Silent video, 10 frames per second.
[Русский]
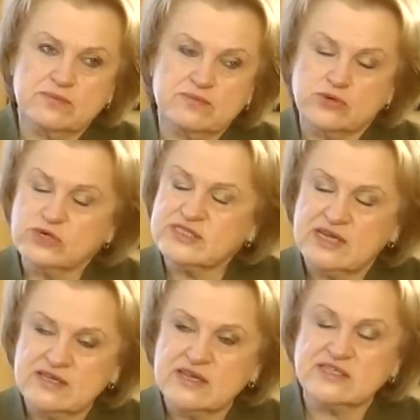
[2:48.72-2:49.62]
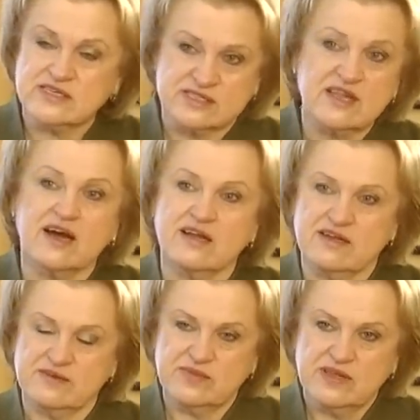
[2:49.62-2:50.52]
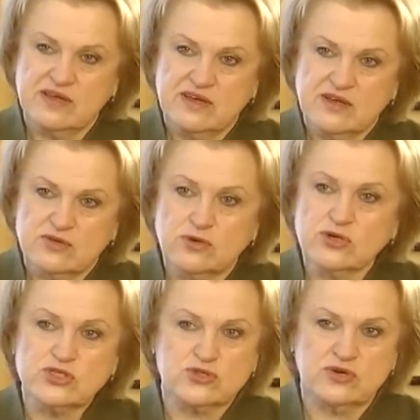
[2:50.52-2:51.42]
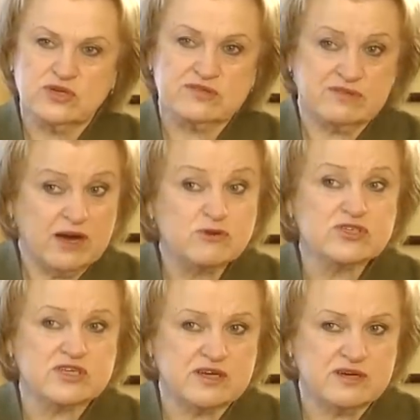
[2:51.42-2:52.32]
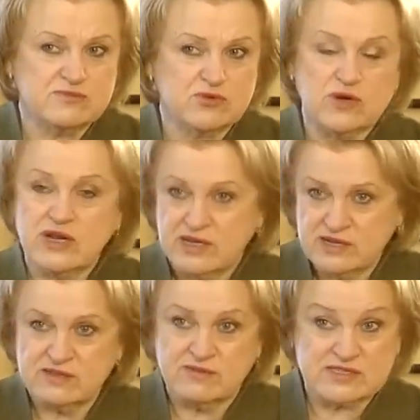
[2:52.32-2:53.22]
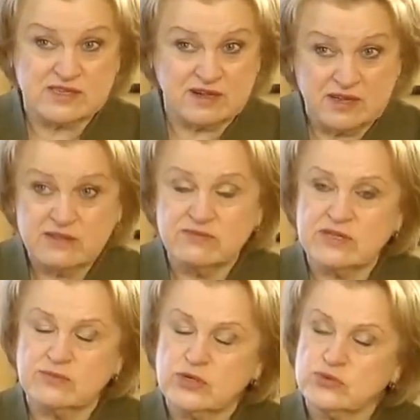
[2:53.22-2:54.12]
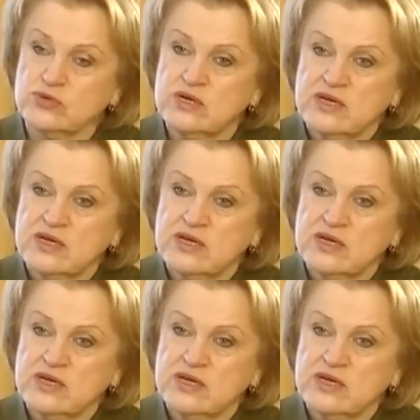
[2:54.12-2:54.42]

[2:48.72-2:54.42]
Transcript: просто не осознали, то, что Литва уже много лет, 20 лет в этом году